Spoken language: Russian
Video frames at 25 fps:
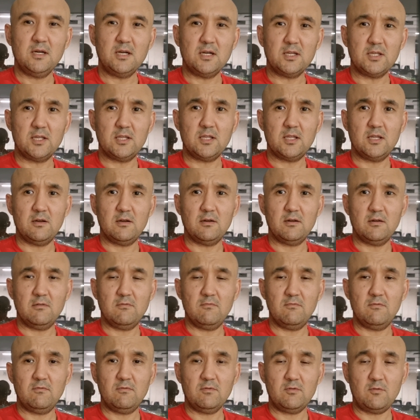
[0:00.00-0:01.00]
где-то,
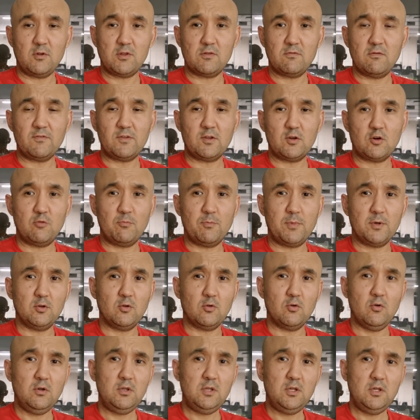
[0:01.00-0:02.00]
то есть во втором
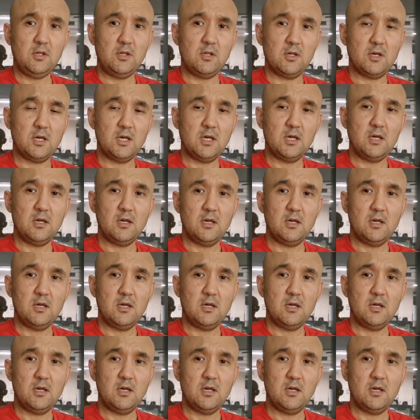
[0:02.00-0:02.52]
полугодии